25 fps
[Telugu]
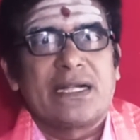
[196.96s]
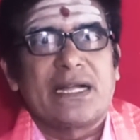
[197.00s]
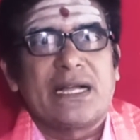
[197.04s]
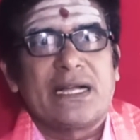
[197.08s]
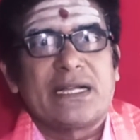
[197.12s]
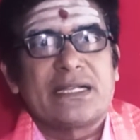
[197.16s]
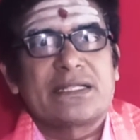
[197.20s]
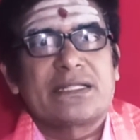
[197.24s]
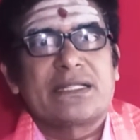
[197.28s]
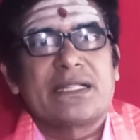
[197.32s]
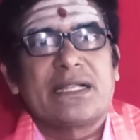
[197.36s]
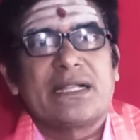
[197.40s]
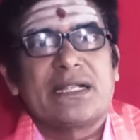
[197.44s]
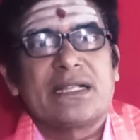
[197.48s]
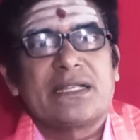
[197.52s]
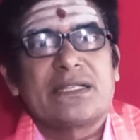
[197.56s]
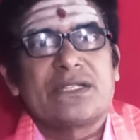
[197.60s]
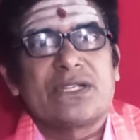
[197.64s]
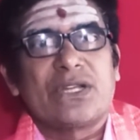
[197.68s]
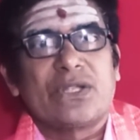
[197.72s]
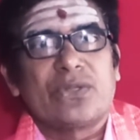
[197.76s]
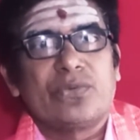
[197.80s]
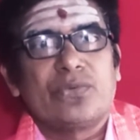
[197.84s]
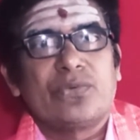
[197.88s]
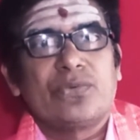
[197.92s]
కాస్త
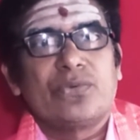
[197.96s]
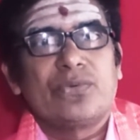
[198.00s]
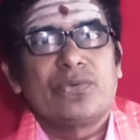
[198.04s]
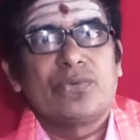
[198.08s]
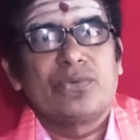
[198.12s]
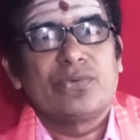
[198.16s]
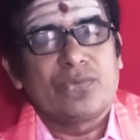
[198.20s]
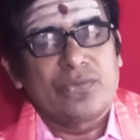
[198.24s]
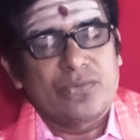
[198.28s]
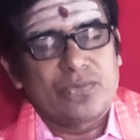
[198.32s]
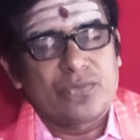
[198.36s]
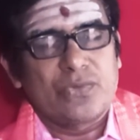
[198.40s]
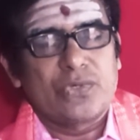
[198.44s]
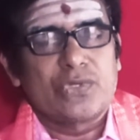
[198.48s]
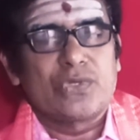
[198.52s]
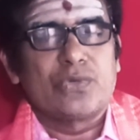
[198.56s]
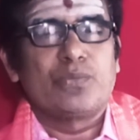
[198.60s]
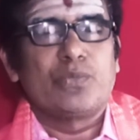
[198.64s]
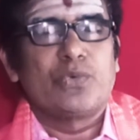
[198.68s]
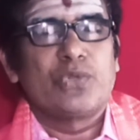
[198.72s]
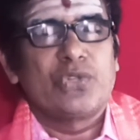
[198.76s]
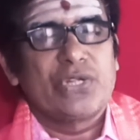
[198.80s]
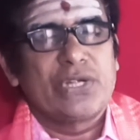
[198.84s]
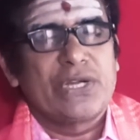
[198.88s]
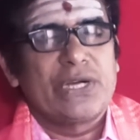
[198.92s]
చదువు కొంచెం
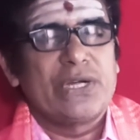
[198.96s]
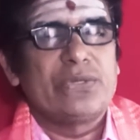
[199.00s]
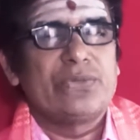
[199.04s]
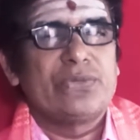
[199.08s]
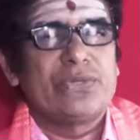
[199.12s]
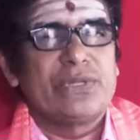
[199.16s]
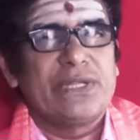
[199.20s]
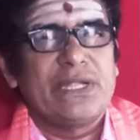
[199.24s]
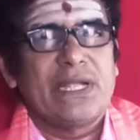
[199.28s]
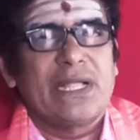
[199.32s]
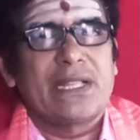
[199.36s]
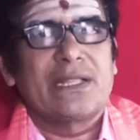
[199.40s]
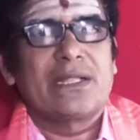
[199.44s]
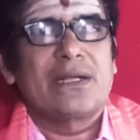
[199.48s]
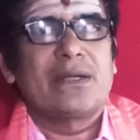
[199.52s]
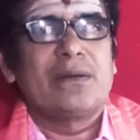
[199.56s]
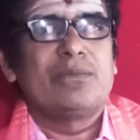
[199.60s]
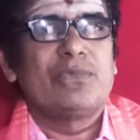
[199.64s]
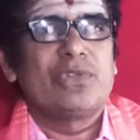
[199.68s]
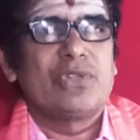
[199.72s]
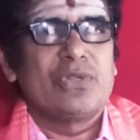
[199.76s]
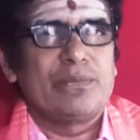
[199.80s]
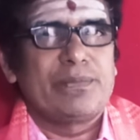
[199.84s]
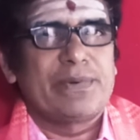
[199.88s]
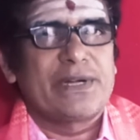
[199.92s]
ముందుకెళుతుంది
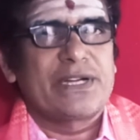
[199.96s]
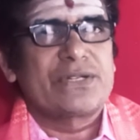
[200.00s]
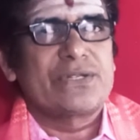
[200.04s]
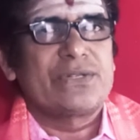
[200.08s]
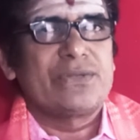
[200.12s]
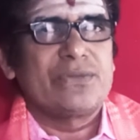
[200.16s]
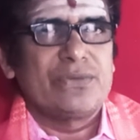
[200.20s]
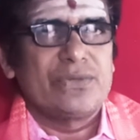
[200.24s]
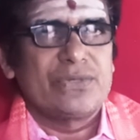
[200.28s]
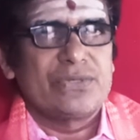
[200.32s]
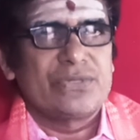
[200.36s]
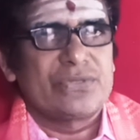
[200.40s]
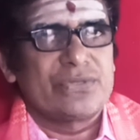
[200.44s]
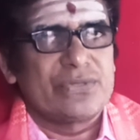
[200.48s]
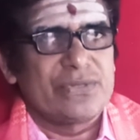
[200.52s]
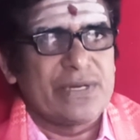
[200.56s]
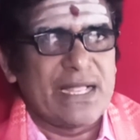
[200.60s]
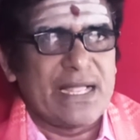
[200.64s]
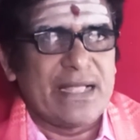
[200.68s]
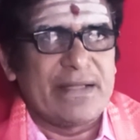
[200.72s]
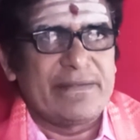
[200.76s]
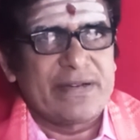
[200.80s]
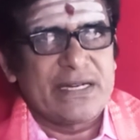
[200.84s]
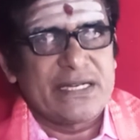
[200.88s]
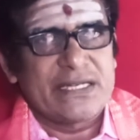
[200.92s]
అంతకుముందు పక్షం కొంచెం
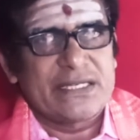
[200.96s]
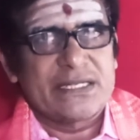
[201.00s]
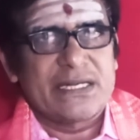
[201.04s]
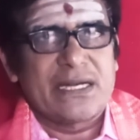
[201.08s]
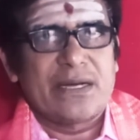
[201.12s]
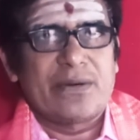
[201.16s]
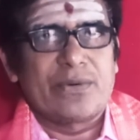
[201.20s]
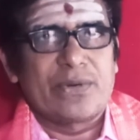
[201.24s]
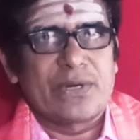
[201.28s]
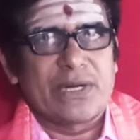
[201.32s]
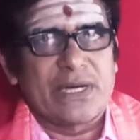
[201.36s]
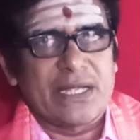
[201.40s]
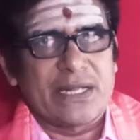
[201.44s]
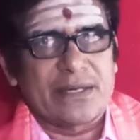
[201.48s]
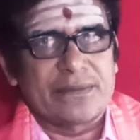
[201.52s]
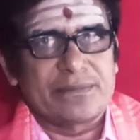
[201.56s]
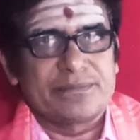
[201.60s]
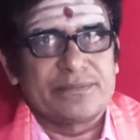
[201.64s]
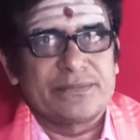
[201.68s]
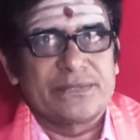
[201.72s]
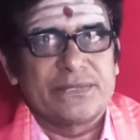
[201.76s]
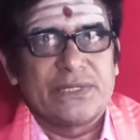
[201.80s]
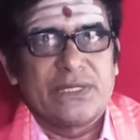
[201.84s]
యావరేజ్గా ఉంటారు